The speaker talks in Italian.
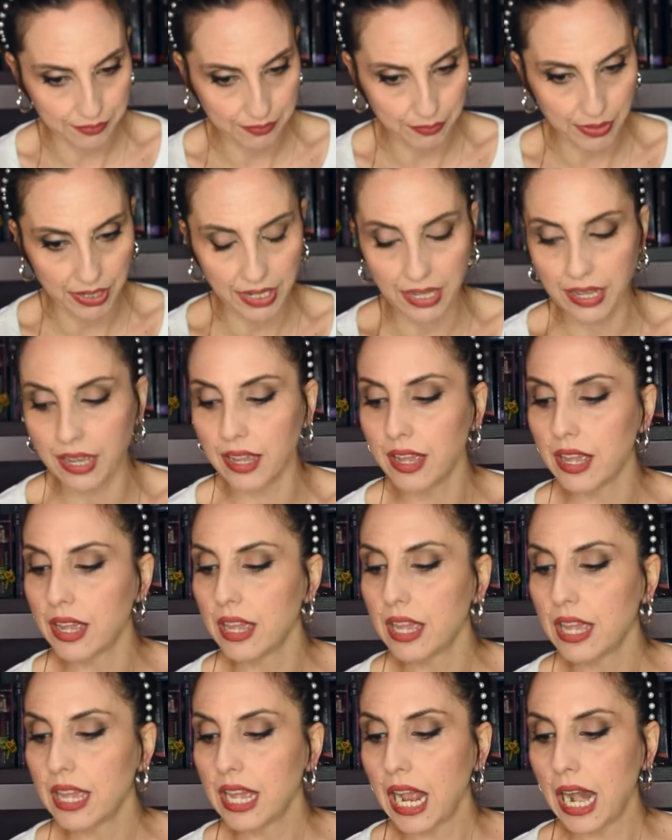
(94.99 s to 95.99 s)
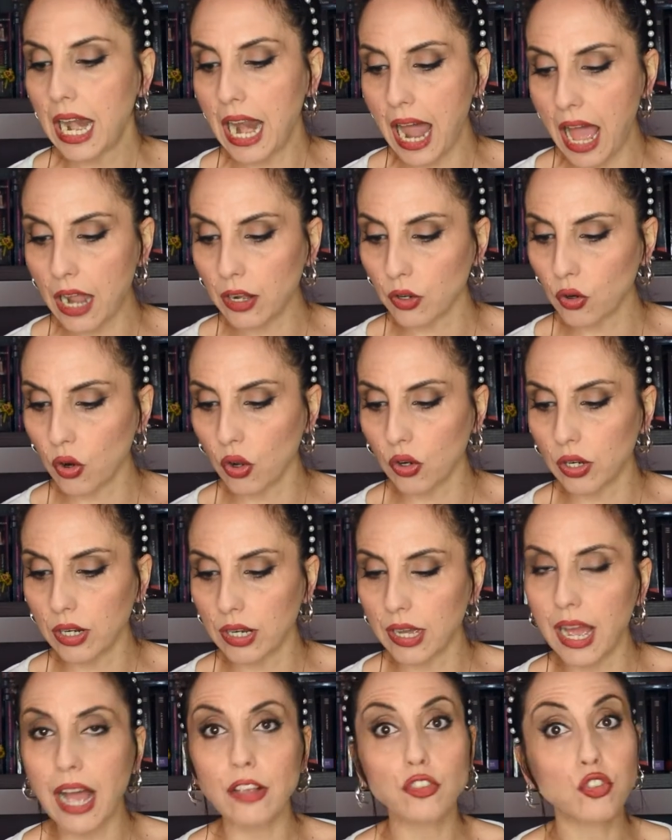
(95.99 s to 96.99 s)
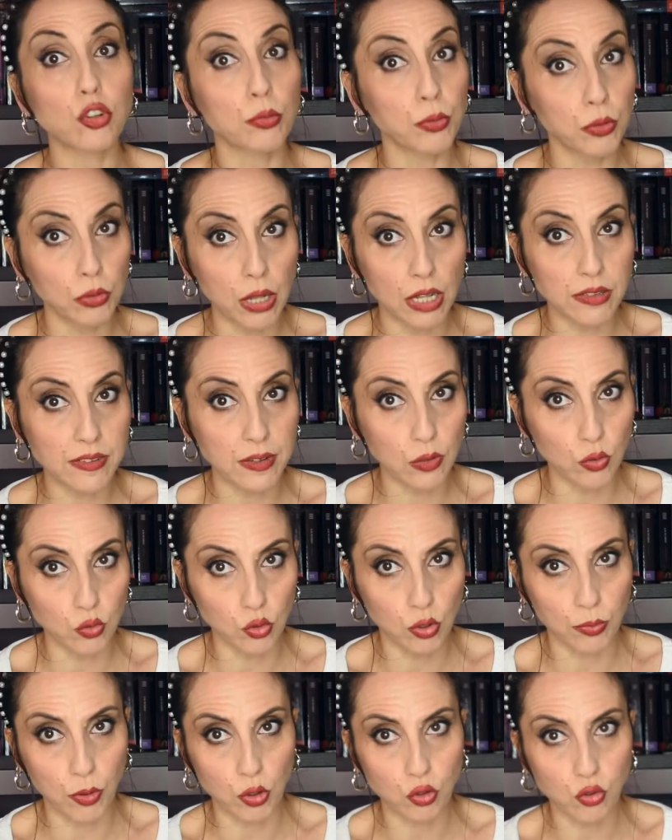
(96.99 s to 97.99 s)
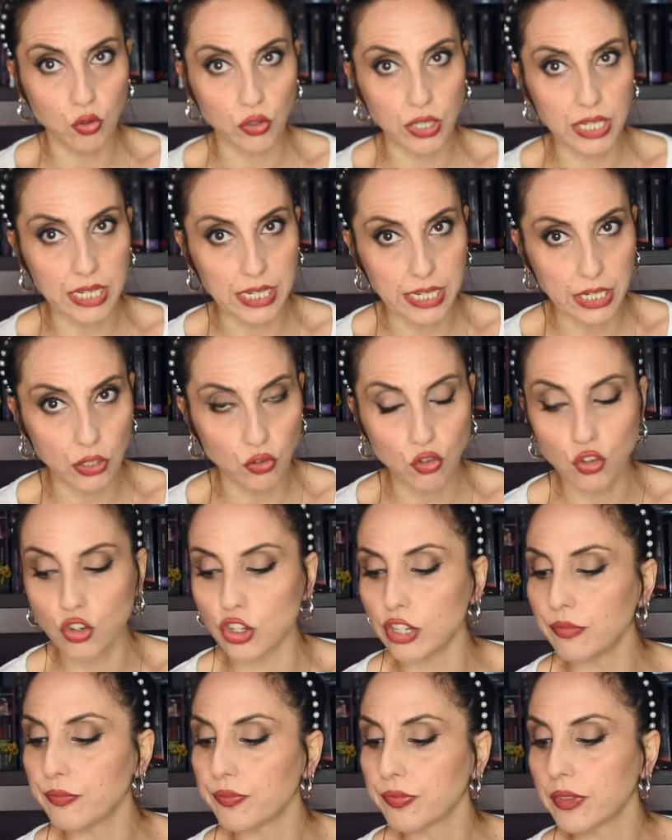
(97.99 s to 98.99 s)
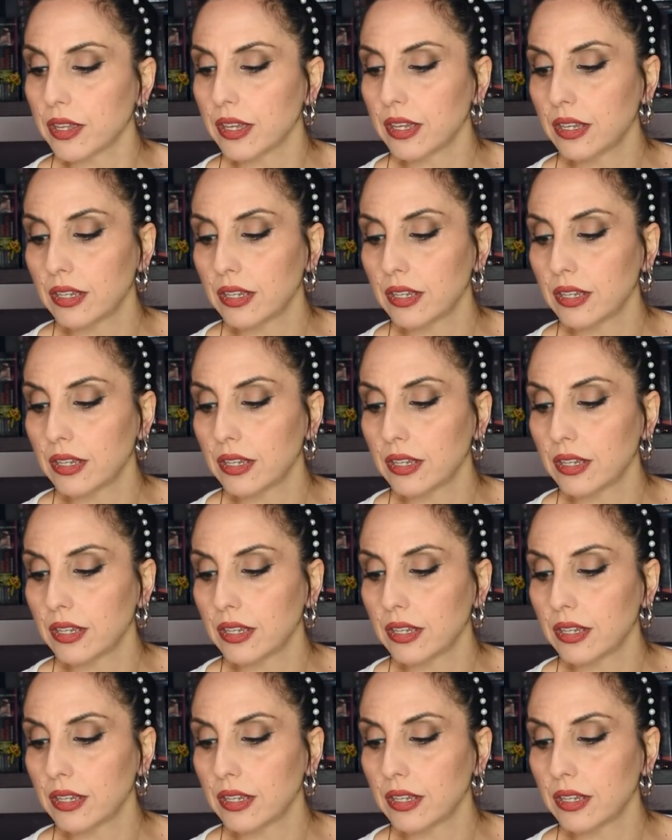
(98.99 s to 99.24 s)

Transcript: perché l'alcol al secondo posto dell'inci